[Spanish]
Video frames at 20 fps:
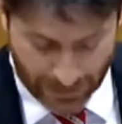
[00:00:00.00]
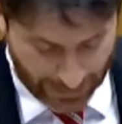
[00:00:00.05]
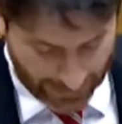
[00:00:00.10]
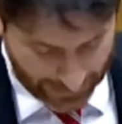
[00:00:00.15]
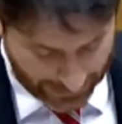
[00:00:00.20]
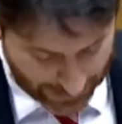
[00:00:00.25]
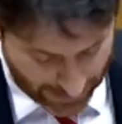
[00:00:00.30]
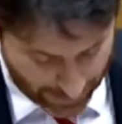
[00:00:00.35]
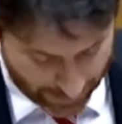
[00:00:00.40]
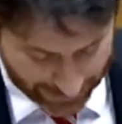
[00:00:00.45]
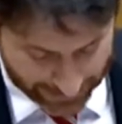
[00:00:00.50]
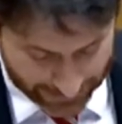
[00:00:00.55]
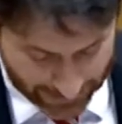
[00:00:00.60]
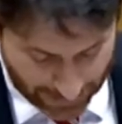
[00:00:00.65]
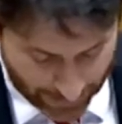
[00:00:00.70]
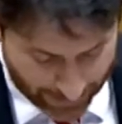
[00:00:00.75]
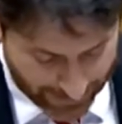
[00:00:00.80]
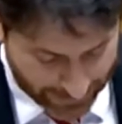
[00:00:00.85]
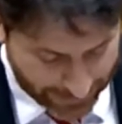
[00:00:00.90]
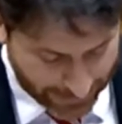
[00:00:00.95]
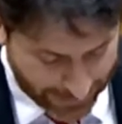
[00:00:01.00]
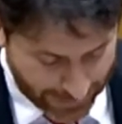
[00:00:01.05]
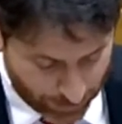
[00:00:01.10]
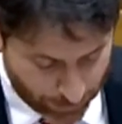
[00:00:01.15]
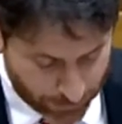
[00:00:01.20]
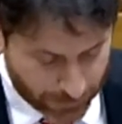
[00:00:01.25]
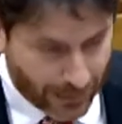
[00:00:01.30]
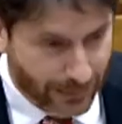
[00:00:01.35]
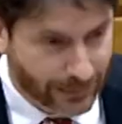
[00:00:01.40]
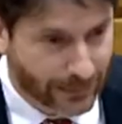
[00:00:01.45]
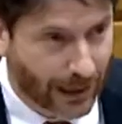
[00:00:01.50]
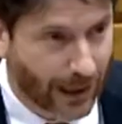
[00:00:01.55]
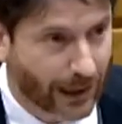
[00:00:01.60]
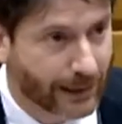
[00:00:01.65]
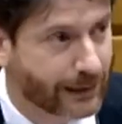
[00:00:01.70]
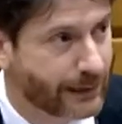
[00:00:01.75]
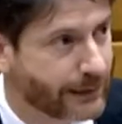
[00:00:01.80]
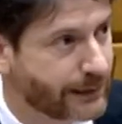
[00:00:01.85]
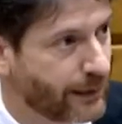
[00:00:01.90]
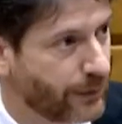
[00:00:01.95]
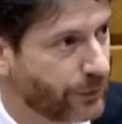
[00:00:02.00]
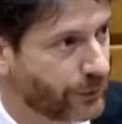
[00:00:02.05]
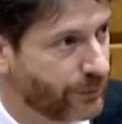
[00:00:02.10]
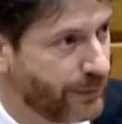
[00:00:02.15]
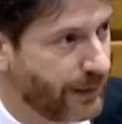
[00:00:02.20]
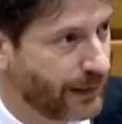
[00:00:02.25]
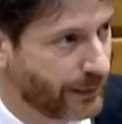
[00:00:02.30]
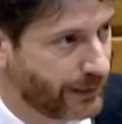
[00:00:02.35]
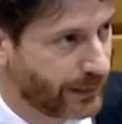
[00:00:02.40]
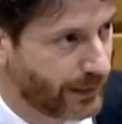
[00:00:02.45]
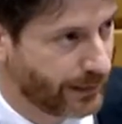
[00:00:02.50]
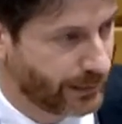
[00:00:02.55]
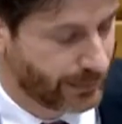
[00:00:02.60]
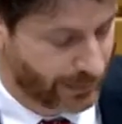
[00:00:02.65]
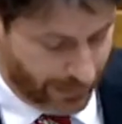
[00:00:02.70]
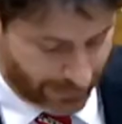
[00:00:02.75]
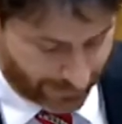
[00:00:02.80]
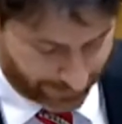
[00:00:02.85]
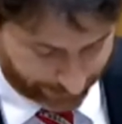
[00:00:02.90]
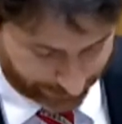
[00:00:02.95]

climáticamente neutras antes de 2030.